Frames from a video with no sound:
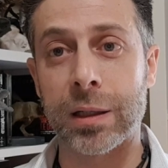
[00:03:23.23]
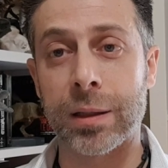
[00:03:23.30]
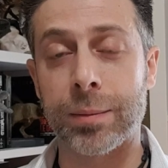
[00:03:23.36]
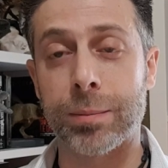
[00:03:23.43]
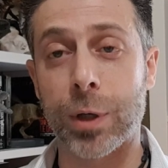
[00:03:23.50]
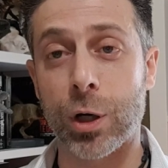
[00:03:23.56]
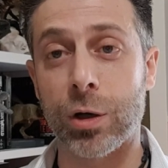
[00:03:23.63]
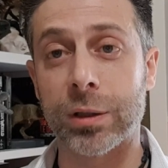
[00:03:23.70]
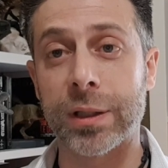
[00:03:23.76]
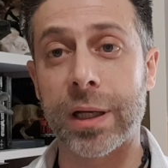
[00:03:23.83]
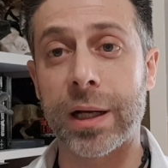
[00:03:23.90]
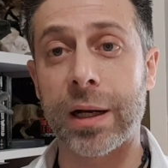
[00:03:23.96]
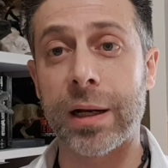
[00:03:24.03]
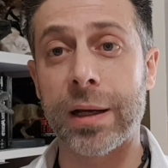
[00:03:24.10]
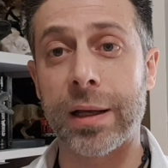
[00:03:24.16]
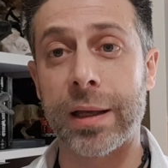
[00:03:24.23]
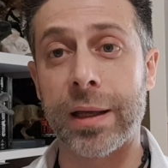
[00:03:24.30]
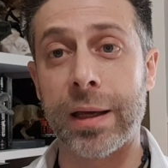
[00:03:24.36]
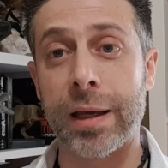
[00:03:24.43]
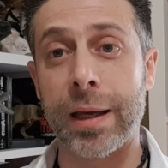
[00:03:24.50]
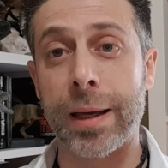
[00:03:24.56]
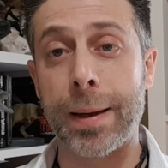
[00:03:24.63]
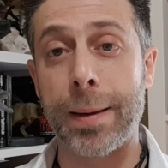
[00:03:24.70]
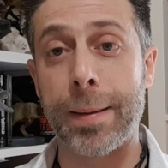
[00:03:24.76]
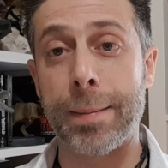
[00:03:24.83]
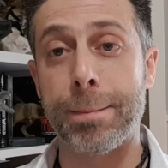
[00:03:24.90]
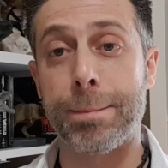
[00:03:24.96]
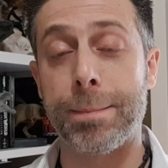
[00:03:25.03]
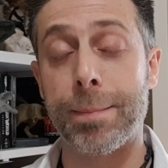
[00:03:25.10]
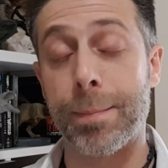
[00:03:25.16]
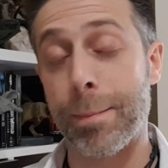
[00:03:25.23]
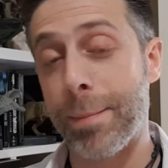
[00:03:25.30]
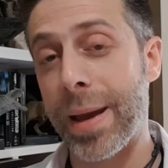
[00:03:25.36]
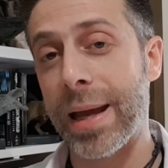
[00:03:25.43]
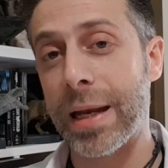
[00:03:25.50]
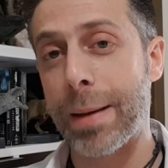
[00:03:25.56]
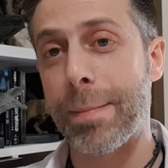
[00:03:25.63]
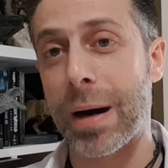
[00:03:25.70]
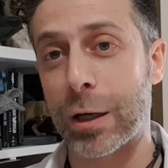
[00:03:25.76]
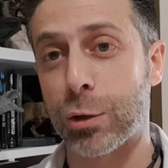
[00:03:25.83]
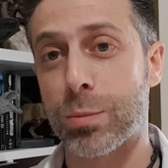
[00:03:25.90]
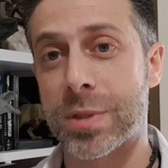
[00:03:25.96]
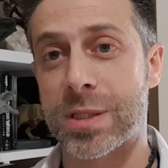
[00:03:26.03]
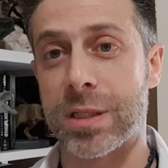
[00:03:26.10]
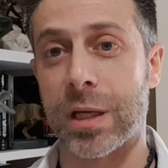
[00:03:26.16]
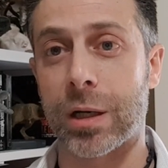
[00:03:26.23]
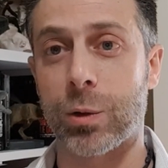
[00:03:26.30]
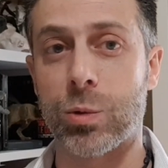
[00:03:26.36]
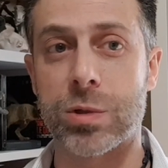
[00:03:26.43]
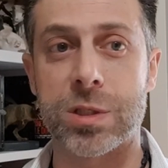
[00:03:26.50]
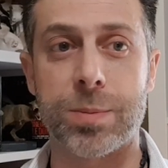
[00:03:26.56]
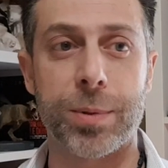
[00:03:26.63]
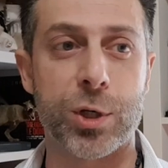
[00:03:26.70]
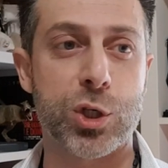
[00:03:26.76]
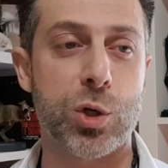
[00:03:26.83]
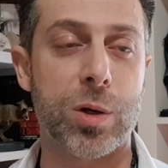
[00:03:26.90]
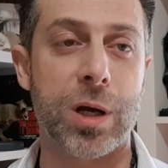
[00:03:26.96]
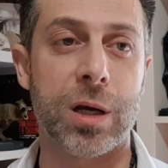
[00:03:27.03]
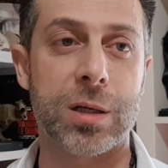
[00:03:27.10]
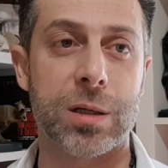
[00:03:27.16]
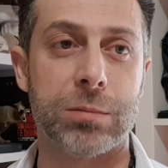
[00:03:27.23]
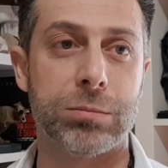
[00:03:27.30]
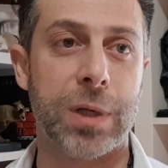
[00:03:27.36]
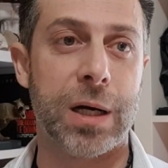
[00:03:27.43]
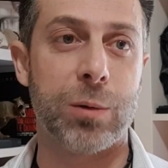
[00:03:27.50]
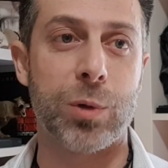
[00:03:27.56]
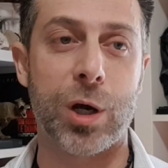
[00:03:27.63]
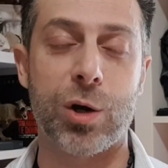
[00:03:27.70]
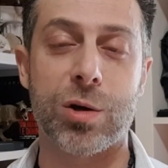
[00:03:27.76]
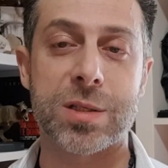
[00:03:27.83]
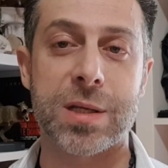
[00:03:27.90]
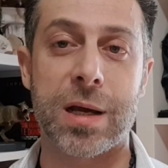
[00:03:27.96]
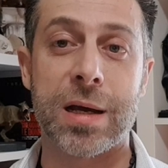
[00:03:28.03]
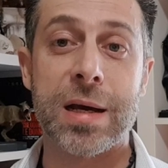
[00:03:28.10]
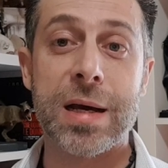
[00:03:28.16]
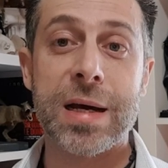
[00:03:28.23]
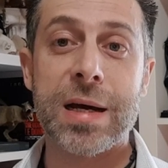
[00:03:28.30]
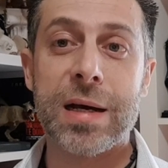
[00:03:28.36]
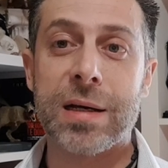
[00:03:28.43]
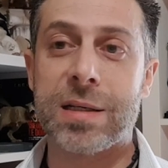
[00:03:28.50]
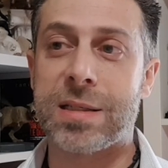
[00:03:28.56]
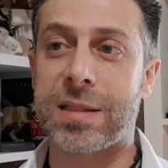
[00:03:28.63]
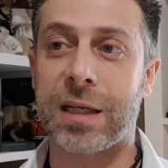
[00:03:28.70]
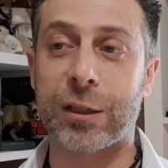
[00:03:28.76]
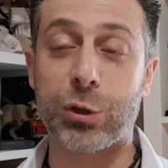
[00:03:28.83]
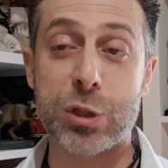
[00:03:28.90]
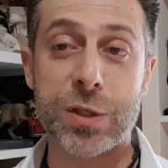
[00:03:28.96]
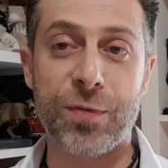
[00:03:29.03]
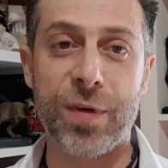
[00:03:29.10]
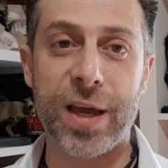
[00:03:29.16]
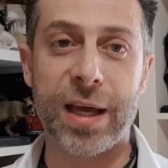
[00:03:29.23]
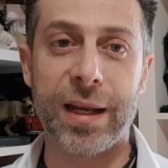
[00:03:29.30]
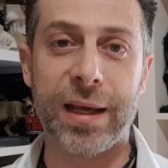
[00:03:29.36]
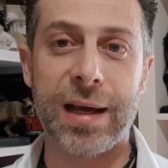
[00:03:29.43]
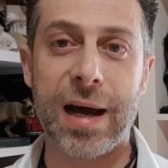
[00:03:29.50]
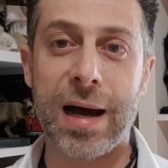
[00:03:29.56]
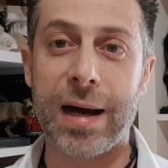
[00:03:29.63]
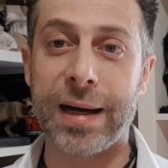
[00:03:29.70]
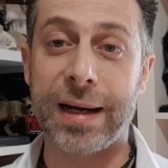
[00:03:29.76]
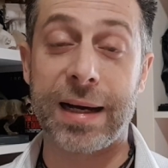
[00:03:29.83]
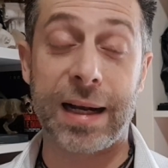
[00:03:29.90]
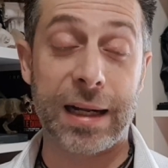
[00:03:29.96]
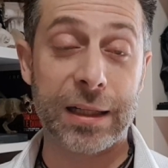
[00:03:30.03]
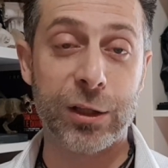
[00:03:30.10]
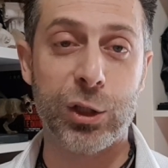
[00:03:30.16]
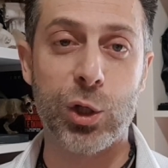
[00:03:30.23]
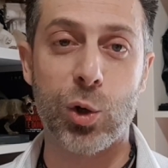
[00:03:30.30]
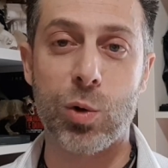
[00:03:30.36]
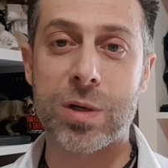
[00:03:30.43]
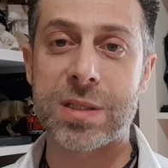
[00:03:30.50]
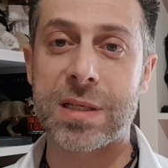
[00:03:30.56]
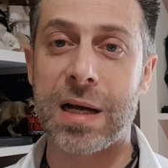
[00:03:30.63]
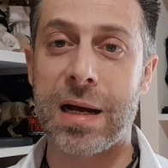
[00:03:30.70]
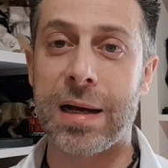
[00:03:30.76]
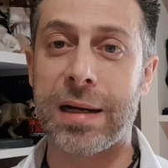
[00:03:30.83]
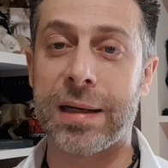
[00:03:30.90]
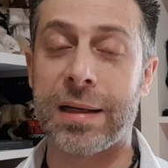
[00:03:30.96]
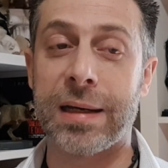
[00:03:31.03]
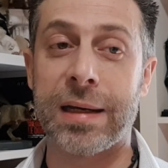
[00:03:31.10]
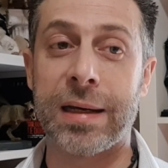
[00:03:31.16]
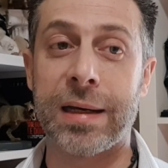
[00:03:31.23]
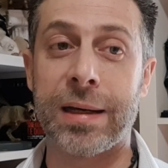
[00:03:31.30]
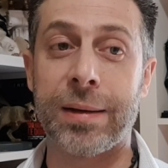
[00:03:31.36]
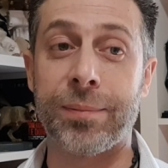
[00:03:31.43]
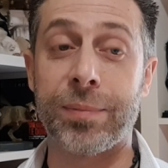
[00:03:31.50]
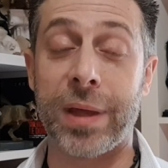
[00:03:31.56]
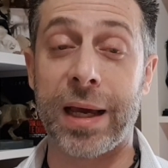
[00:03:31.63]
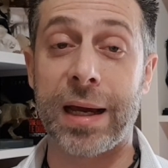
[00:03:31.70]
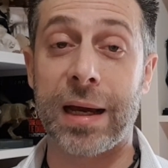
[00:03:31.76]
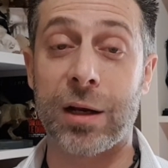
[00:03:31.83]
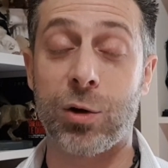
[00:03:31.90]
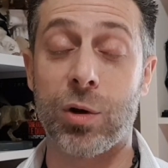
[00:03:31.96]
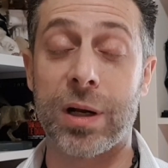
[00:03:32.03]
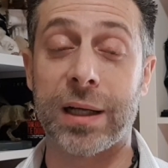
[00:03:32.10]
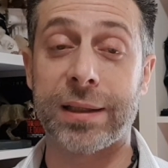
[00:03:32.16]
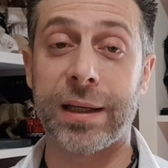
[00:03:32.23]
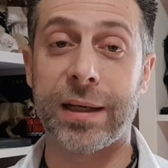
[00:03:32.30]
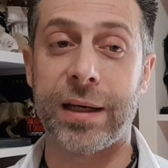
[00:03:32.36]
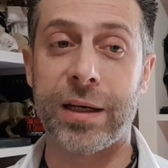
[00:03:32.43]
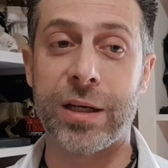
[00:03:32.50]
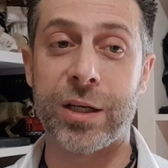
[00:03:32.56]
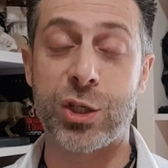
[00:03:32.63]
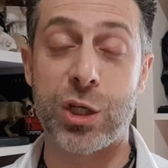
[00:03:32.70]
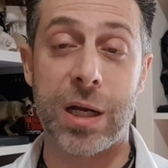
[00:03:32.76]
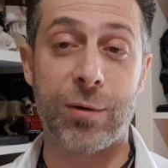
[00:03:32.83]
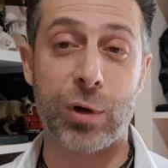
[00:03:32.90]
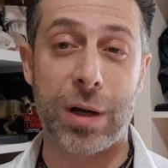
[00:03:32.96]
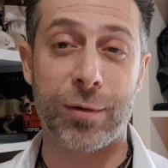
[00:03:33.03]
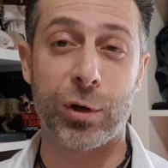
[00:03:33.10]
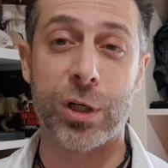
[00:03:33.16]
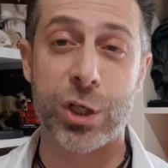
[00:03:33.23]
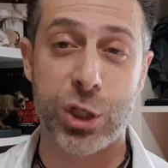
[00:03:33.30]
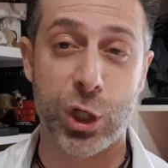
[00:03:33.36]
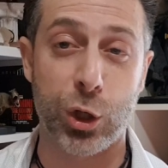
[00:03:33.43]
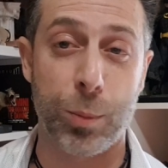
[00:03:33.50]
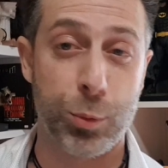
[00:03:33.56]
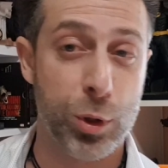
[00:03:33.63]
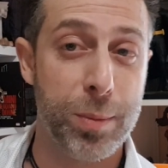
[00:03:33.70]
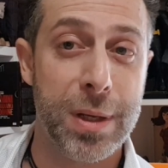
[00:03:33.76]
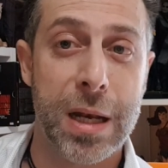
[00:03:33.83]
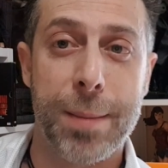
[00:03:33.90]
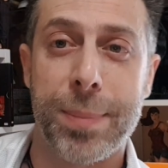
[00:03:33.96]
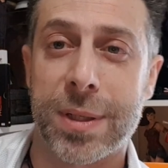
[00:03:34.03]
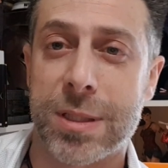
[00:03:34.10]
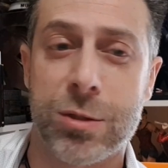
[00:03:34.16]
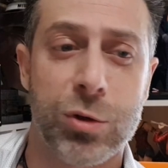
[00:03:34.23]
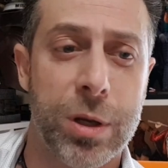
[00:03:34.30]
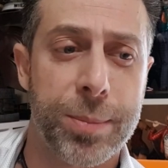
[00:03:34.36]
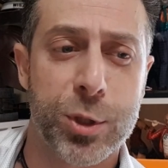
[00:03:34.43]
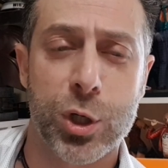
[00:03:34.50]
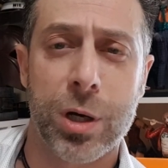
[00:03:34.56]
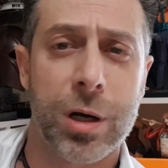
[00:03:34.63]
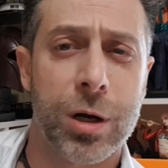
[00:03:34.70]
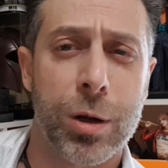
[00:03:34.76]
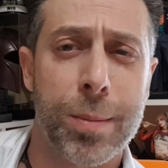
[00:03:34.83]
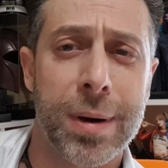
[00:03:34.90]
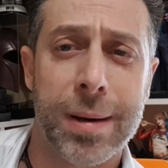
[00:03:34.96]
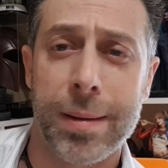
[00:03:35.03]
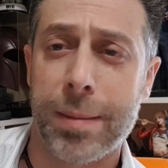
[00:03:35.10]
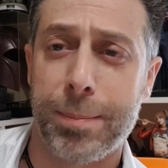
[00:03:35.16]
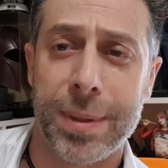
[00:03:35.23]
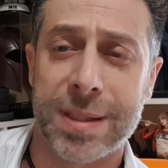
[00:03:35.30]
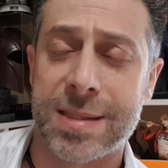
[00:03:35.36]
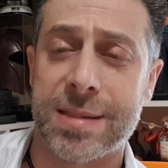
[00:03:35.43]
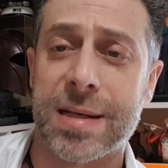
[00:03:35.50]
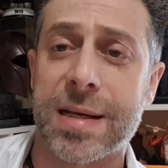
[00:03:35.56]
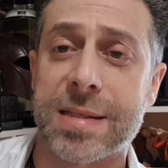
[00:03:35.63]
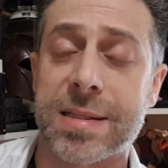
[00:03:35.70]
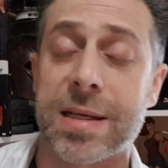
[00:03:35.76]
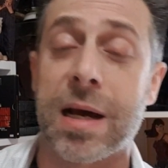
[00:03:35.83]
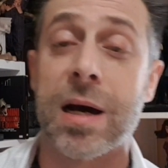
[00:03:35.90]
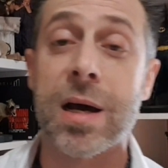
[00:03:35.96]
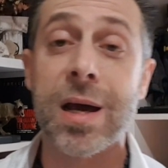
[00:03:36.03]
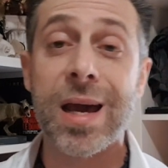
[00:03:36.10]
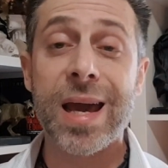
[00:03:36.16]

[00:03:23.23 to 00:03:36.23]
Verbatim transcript: eh, Brother e Bailey e Barnum Circus, perciò una, una, una cosa stratosferica, grandiosa eh, e calcolate che ci lavoravano nel circo più di mille persone, perciò era una roba pazzesca.